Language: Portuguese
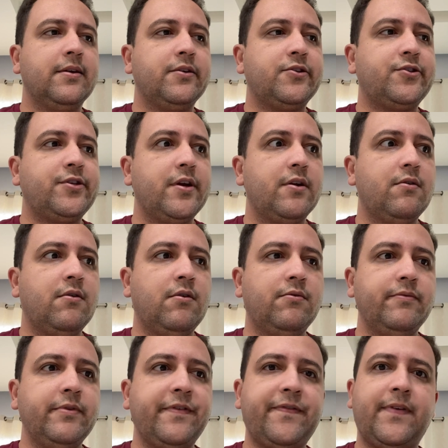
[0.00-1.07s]

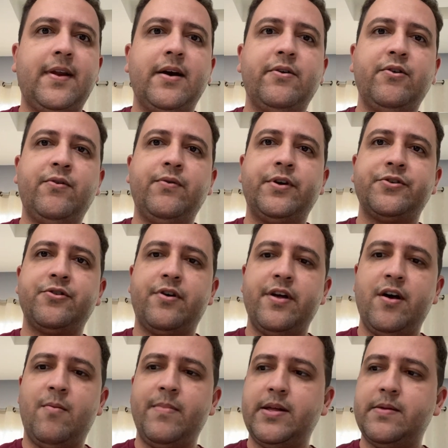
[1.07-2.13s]
chegou e flagrou a
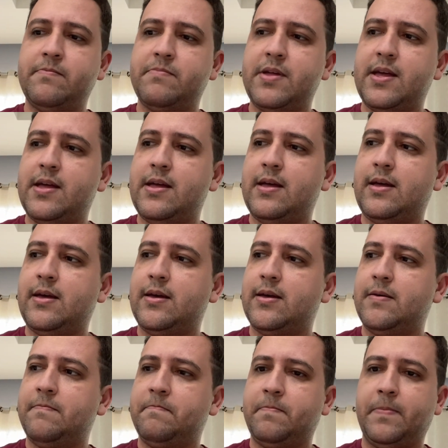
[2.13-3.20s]
Joelma, é,
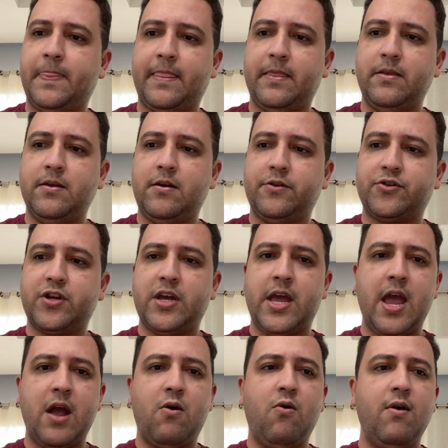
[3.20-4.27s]
acho que
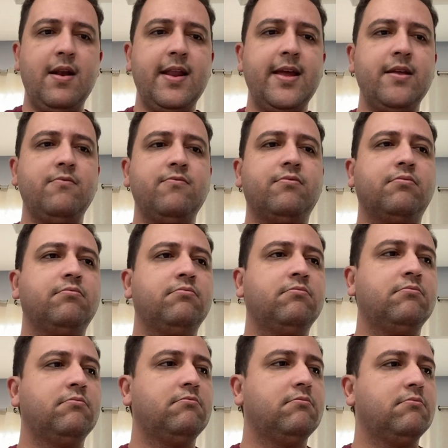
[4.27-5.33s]
recolhendo
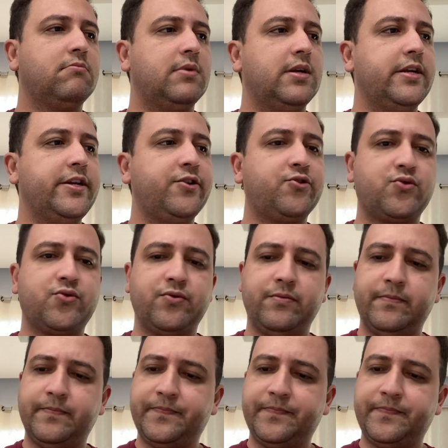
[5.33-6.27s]
lixo